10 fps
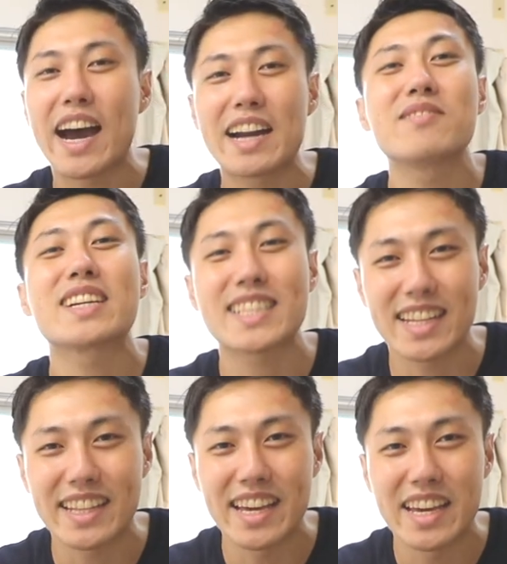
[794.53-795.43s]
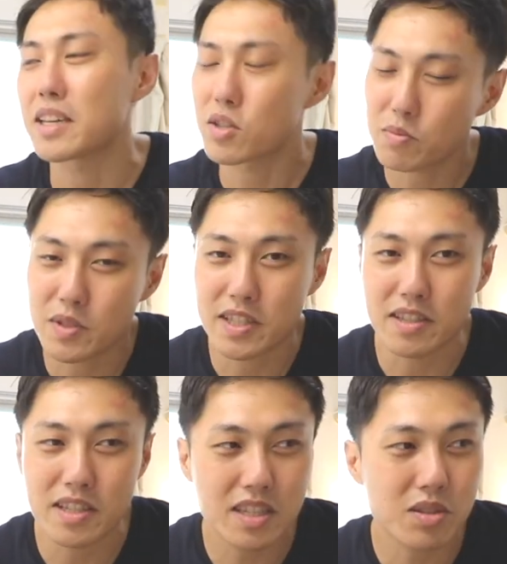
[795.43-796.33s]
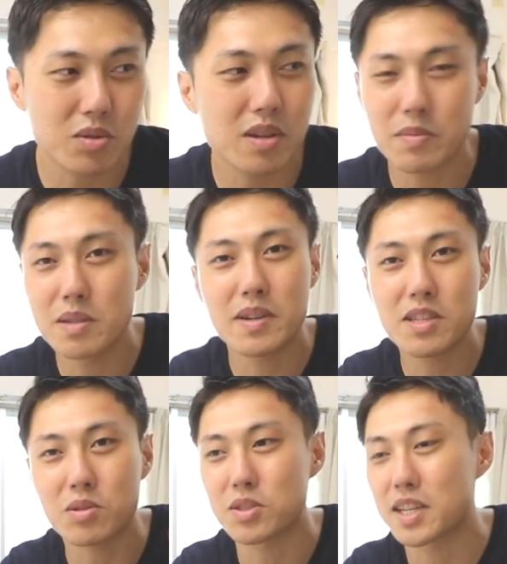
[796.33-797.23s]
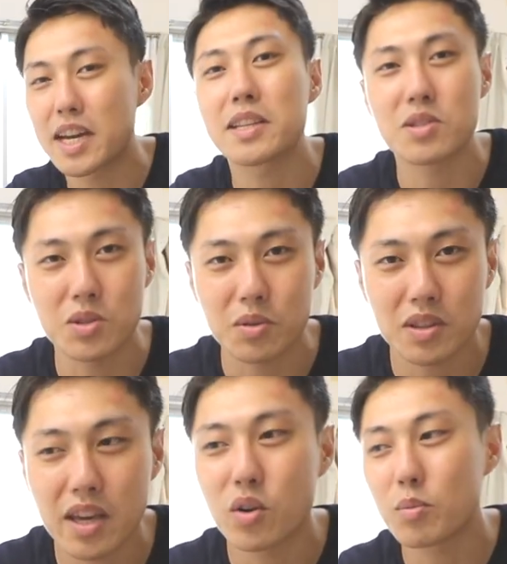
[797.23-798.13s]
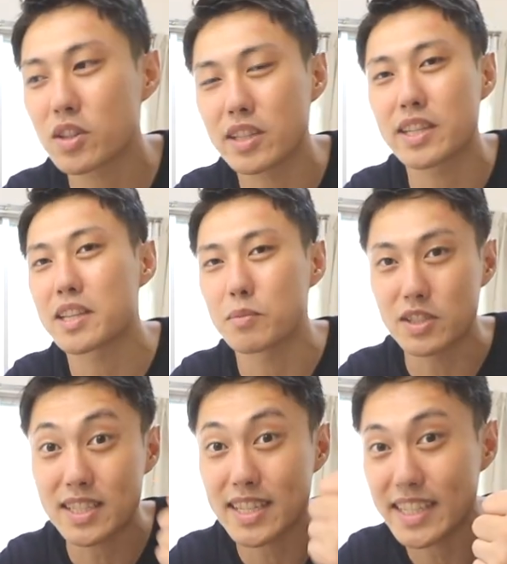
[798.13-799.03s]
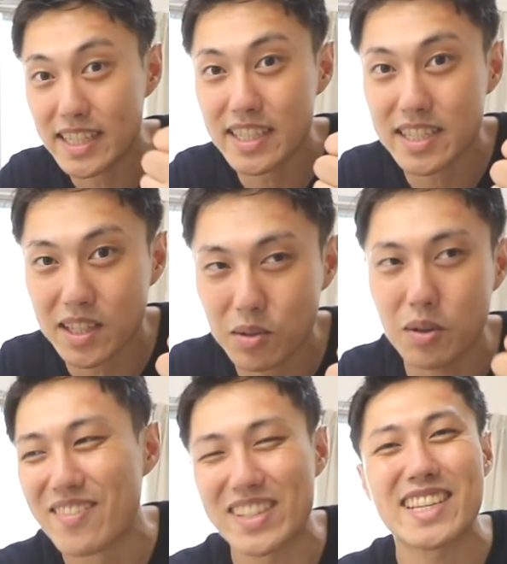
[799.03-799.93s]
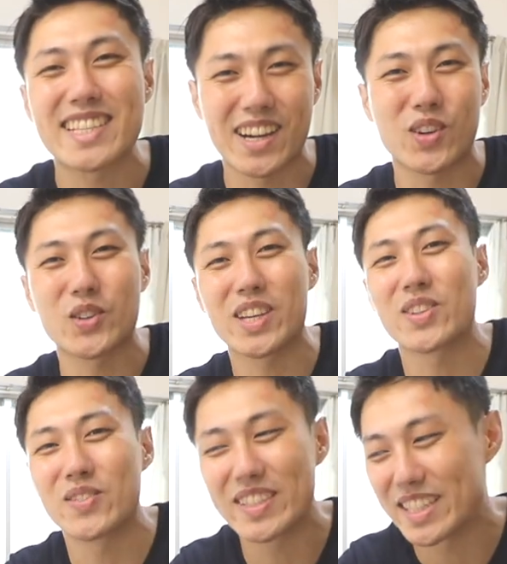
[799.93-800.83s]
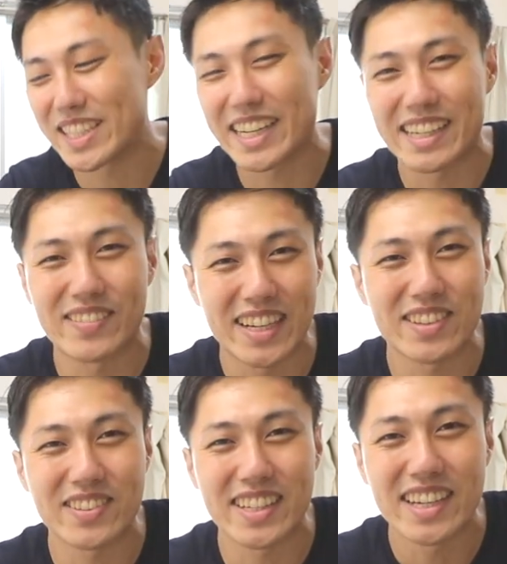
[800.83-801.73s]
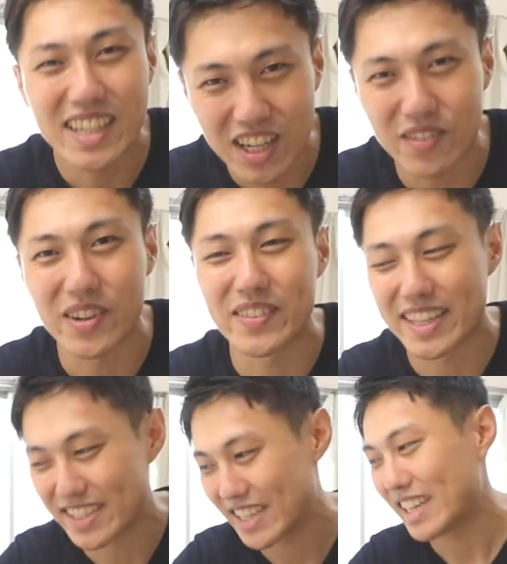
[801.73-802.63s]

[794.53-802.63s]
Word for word: ありましたんでいやショッピーさん全然それはミニマリストじゃないですよって思っていただいても全然いいんですけど、まあ、ぜひ参考程度に見ていただければなというふうに思います